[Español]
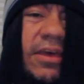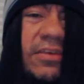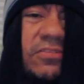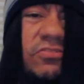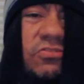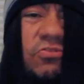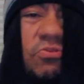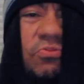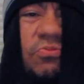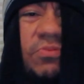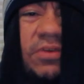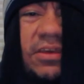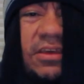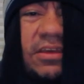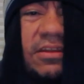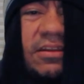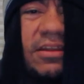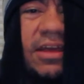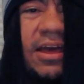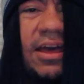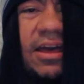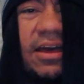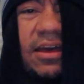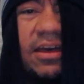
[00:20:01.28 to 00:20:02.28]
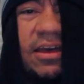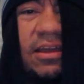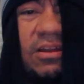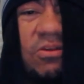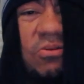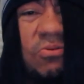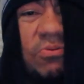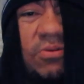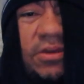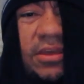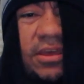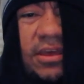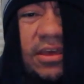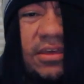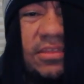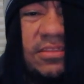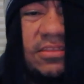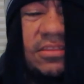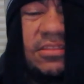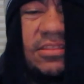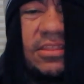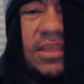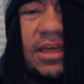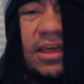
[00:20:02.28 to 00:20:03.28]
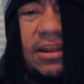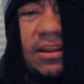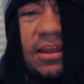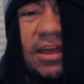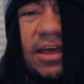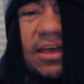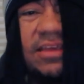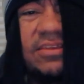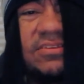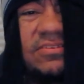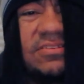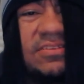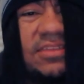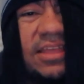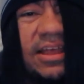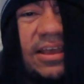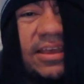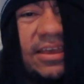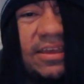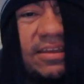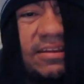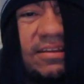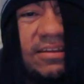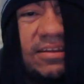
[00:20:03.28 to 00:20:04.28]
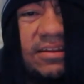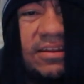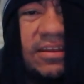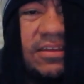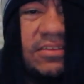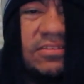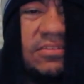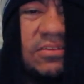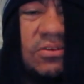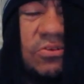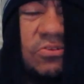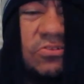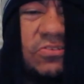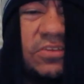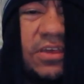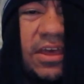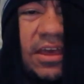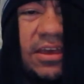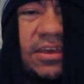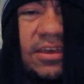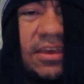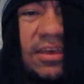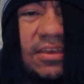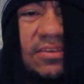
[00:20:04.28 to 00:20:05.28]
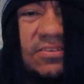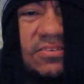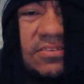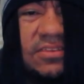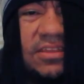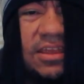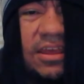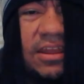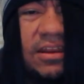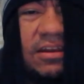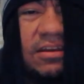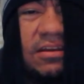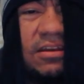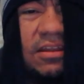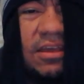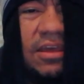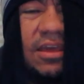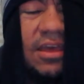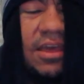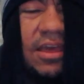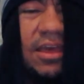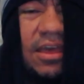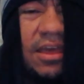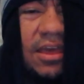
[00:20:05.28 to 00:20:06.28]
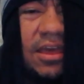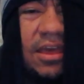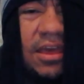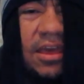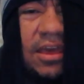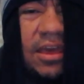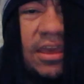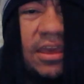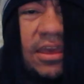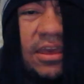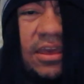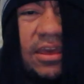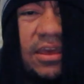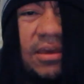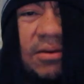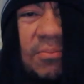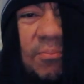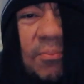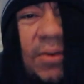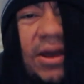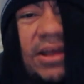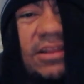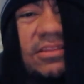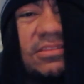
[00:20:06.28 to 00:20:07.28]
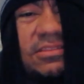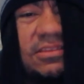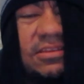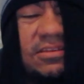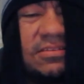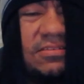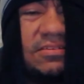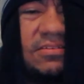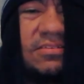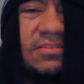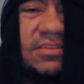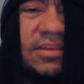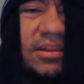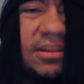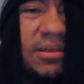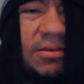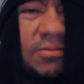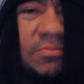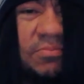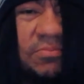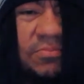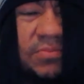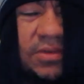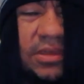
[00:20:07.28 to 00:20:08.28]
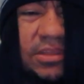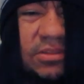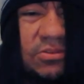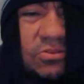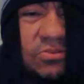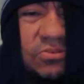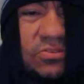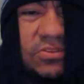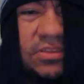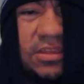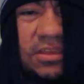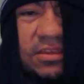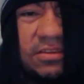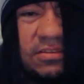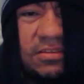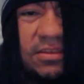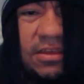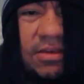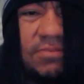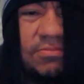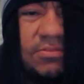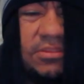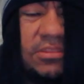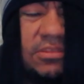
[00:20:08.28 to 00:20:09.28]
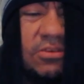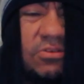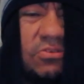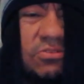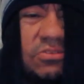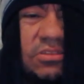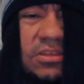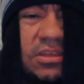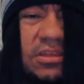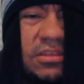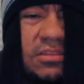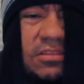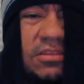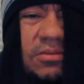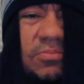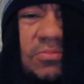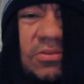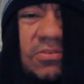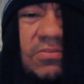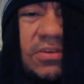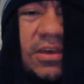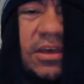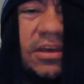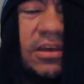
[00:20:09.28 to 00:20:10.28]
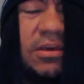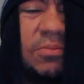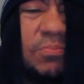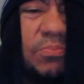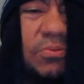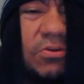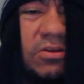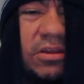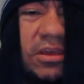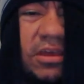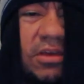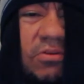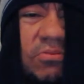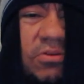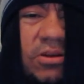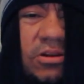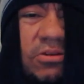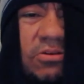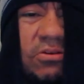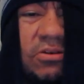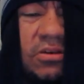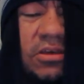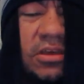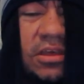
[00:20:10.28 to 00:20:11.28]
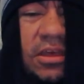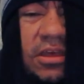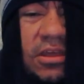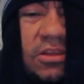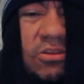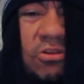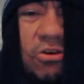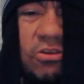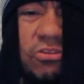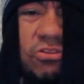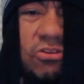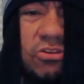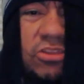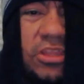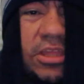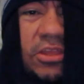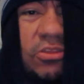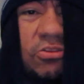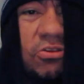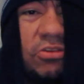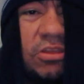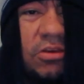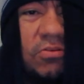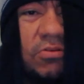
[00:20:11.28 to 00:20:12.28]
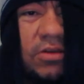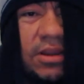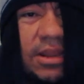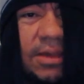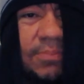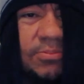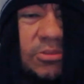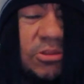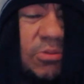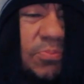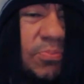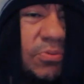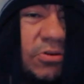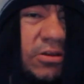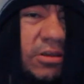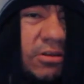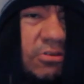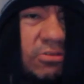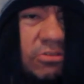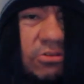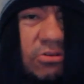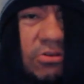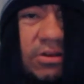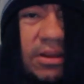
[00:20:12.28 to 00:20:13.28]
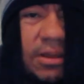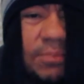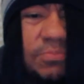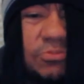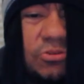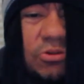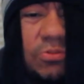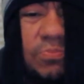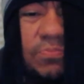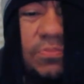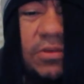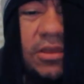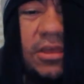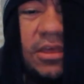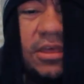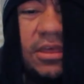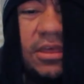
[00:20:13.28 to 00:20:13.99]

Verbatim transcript: a subir, lo voy a editar hasta que regrese, o sea que hasta el eh, martes estarían viendo ustedes ya videos de, mi viaje, porque bueno, no, no, no llevo laptop, porque no tengo laptop,